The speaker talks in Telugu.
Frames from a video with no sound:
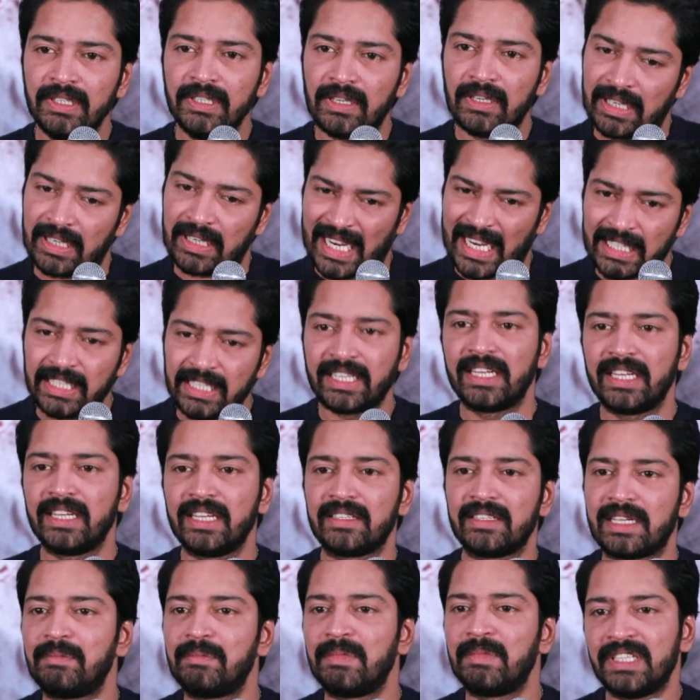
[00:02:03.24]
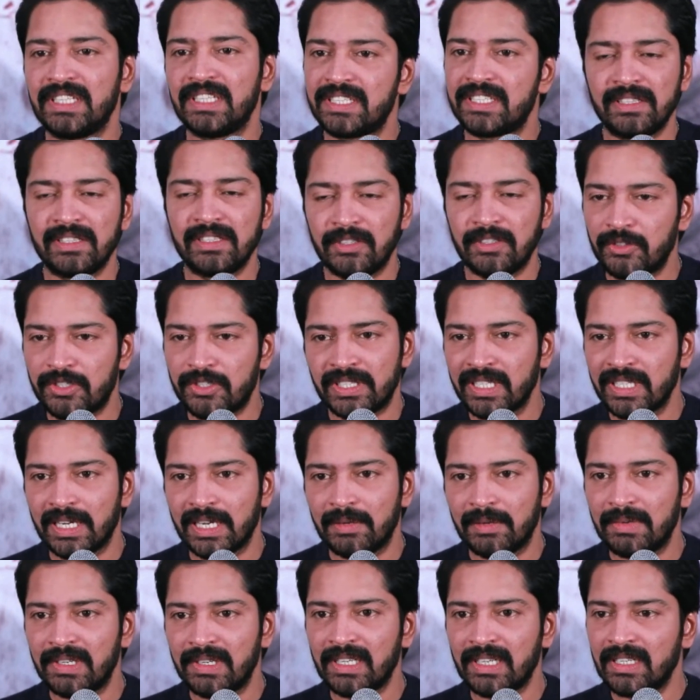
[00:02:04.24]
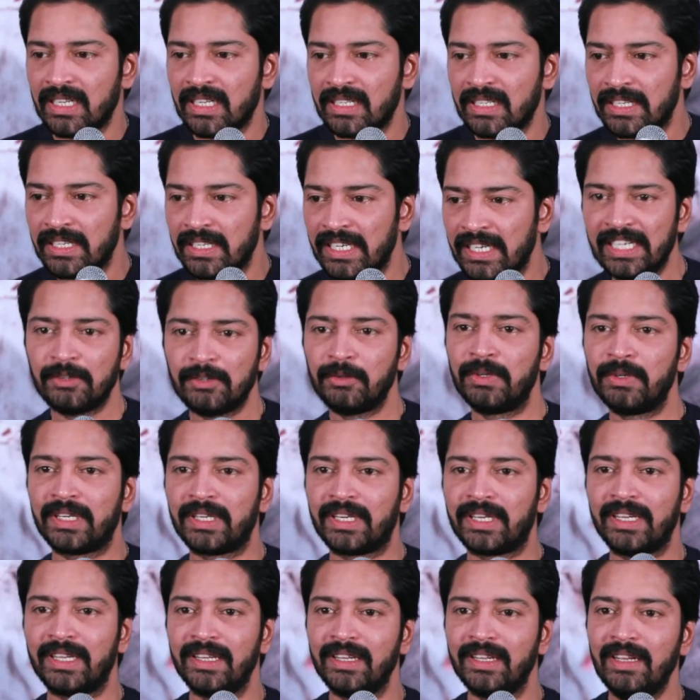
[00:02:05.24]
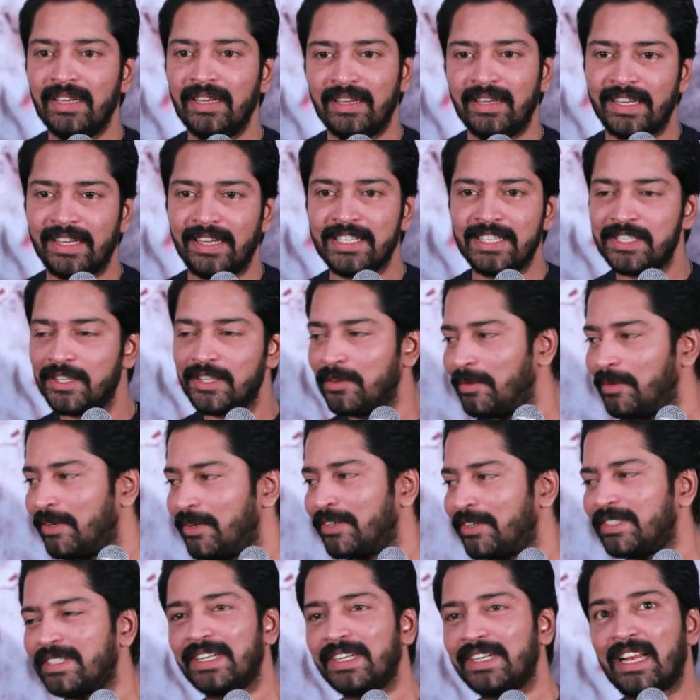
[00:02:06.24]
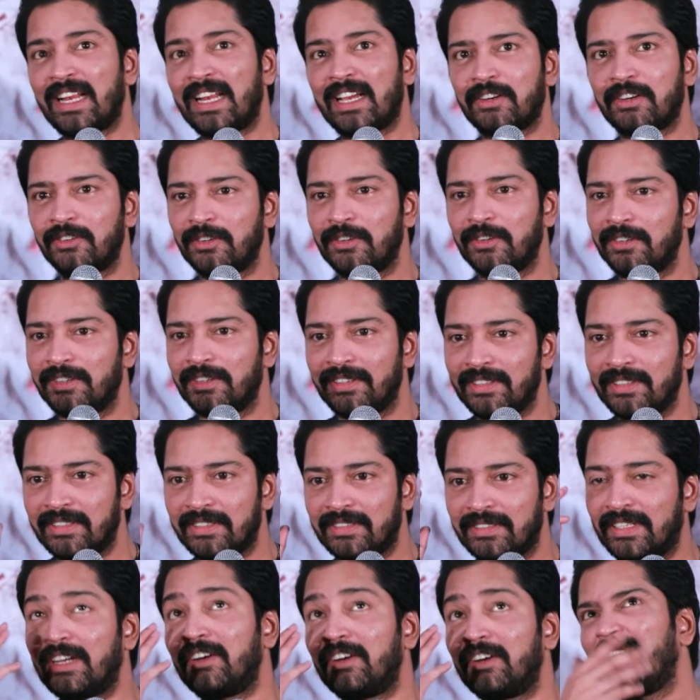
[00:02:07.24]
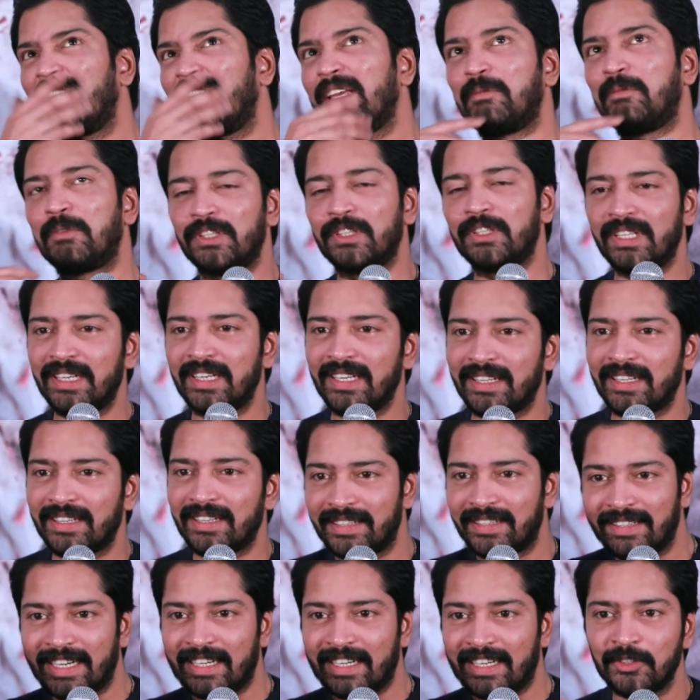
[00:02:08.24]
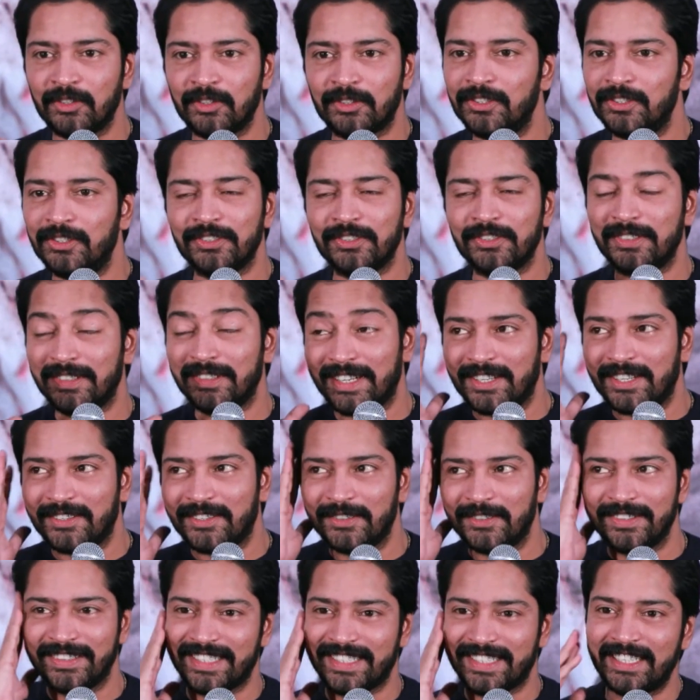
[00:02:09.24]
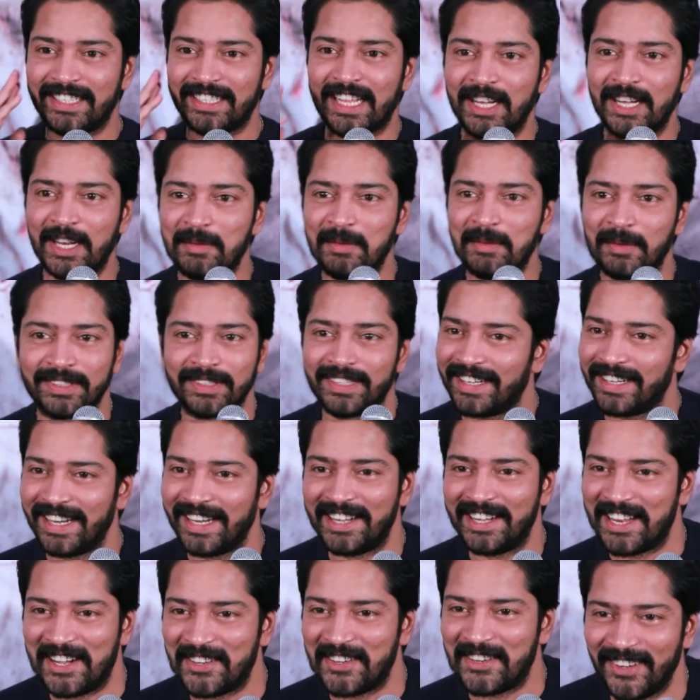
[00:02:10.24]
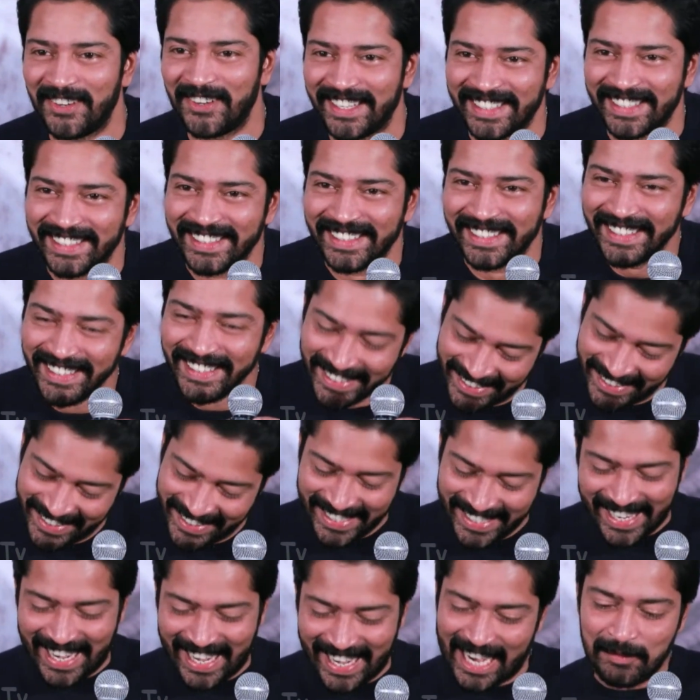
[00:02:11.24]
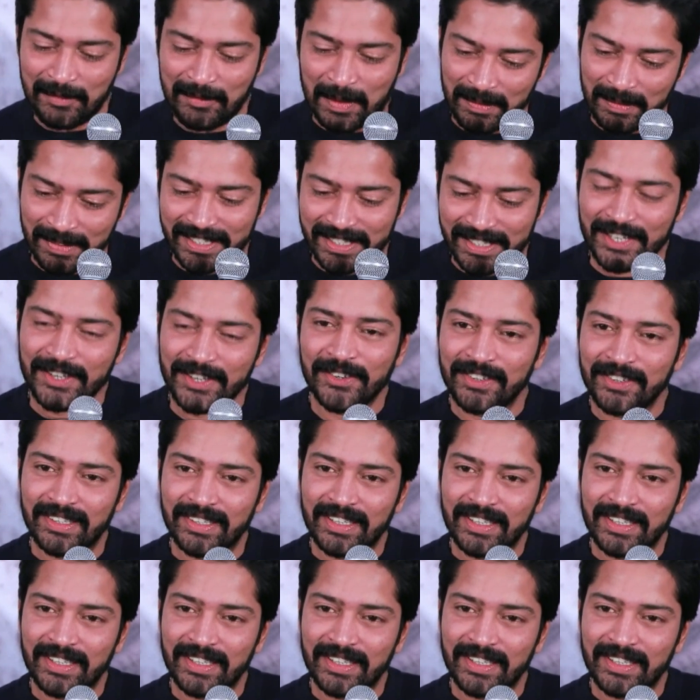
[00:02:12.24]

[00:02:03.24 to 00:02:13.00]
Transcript: కథకి సంబంధించింది వచ్చింది కాబట్టి అండి అంతే ఈయన ఊరికే ఏసీ రూమ్లోకి వచ్చిన నాకు ఓకే పొద్దున వద్దు నాకు సన్ ట్యాన్ అయిపోతాను అని అనుకోలేదండి ఆయన పాపం జెన్యున్గా